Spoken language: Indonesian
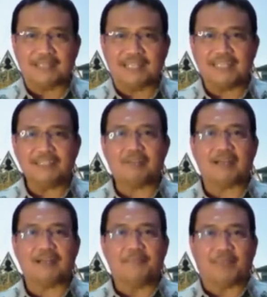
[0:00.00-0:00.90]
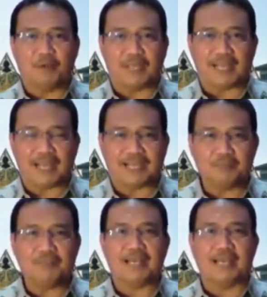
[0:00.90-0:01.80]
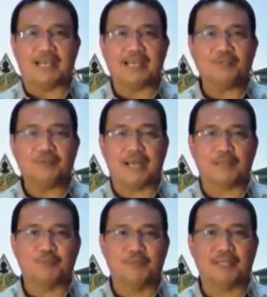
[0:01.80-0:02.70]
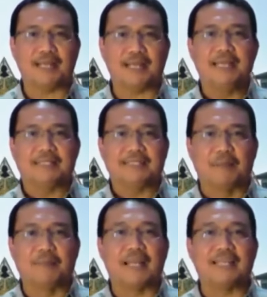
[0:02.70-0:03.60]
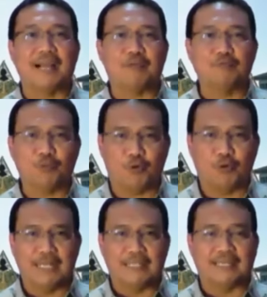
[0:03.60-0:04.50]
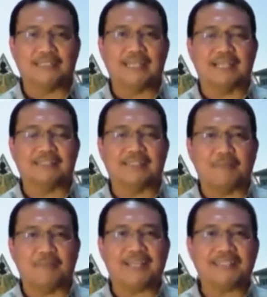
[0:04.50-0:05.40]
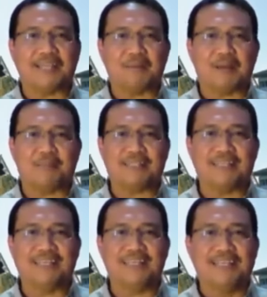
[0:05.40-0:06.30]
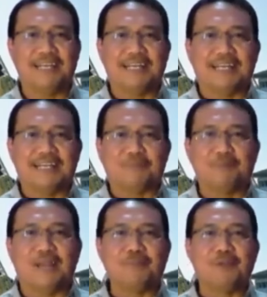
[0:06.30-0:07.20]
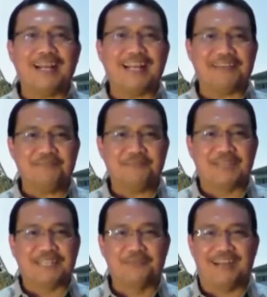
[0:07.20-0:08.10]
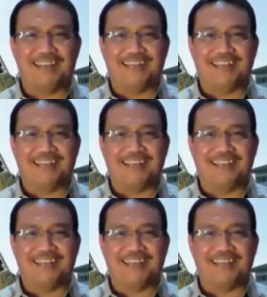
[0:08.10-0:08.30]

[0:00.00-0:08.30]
Ya. Ini kan Oleh karena itu negara juga harus memberikan jaminan yang utuh. Jadi ya. jangan sampai SDM lapas jadi bulan-bulanan begitu Mbak.